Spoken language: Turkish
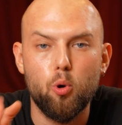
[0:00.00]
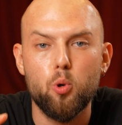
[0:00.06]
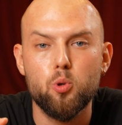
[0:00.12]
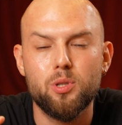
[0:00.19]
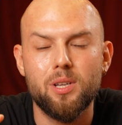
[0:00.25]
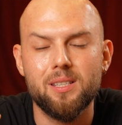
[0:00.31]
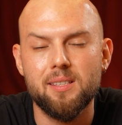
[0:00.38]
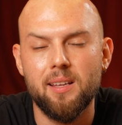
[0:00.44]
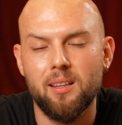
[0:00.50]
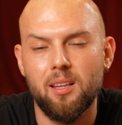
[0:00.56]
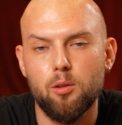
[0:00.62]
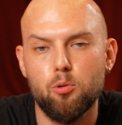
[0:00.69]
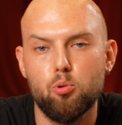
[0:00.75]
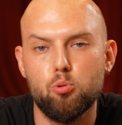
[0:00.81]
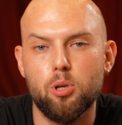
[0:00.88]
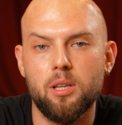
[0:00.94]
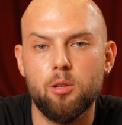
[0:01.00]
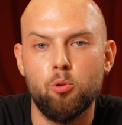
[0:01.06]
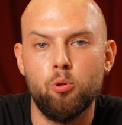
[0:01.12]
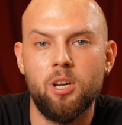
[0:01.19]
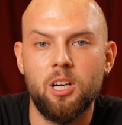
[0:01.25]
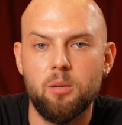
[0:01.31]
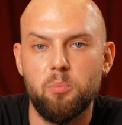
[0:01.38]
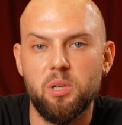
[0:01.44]
O yüzden zaten düzenli
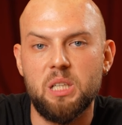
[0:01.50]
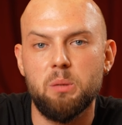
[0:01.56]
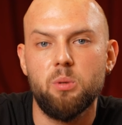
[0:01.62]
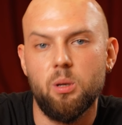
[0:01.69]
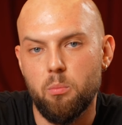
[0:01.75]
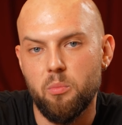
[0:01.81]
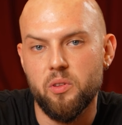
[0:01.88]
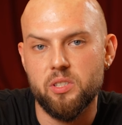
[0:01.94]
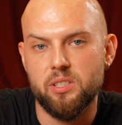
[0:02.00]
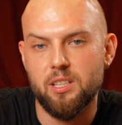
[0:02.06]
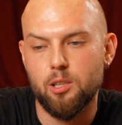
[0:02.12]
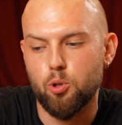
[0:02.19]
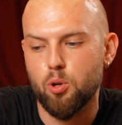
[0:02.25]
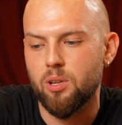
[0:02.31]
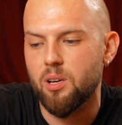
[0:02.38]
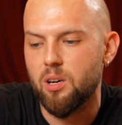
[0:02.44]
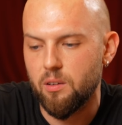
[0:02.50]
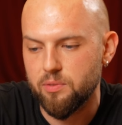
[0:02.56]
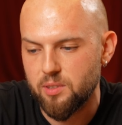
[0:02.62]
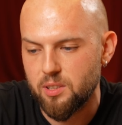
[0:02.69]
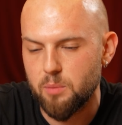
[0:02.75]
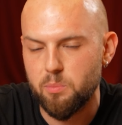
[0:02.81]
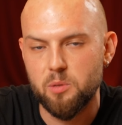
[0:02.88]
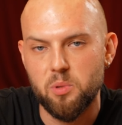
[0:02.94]
olarak bakım yapmanız gerekiyor. Yani
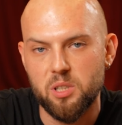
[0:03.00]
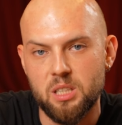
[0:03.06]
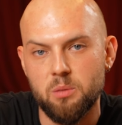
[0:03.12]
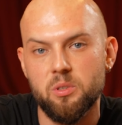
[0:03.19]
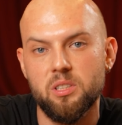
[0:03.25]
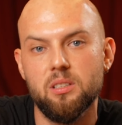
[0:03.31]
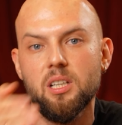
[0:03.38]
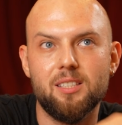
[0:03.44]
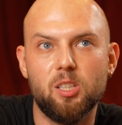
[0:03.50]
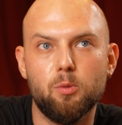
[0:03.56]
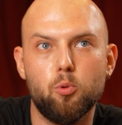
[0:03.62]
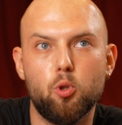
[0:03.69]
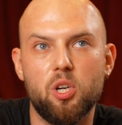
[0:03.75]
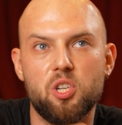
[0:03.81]
haftada bir bakımını işte bu